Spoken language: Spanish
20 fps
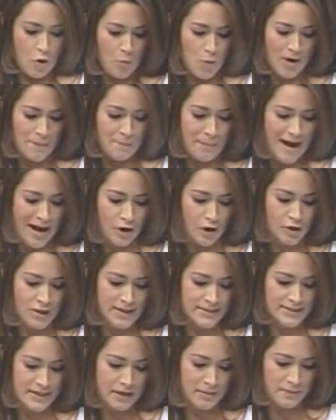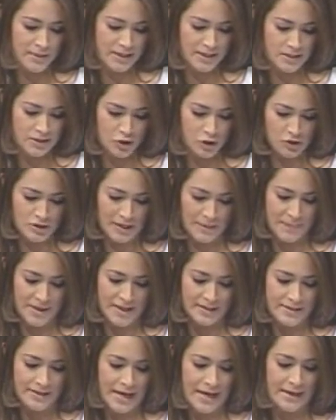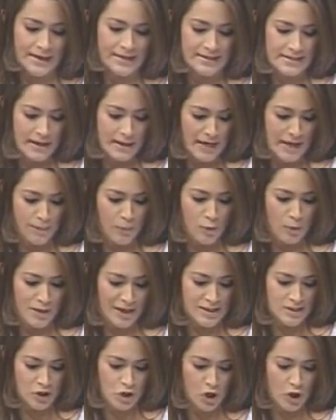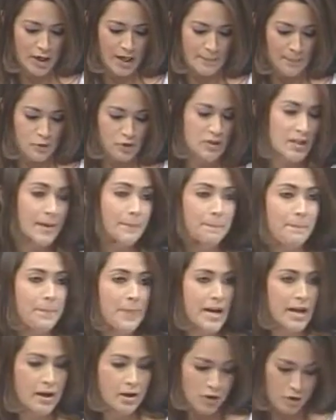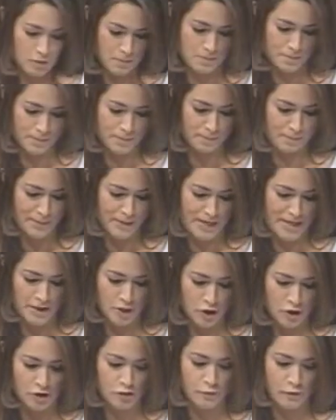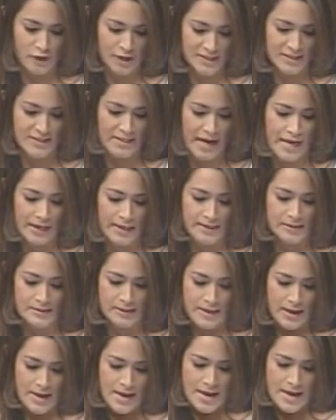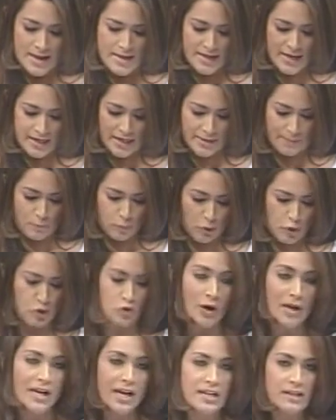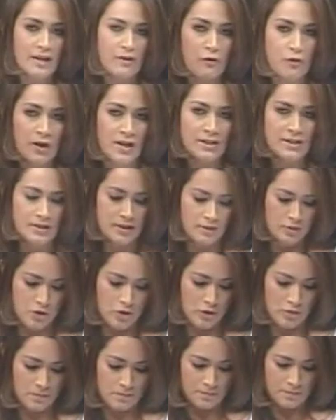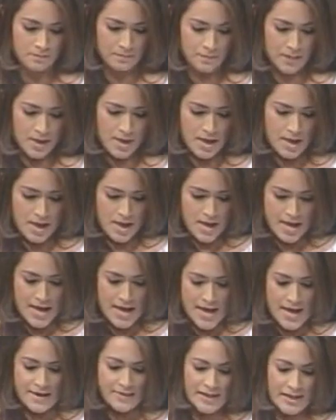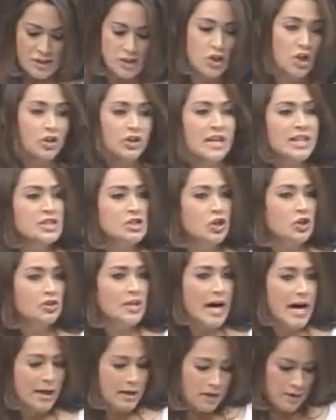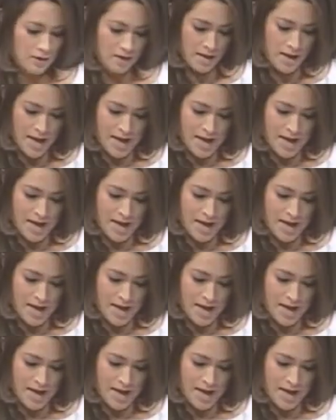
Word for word: como el pago de servicios ambientales a la población que posee predios previos forestales y el impulso a la reforestación. En Acción Nacional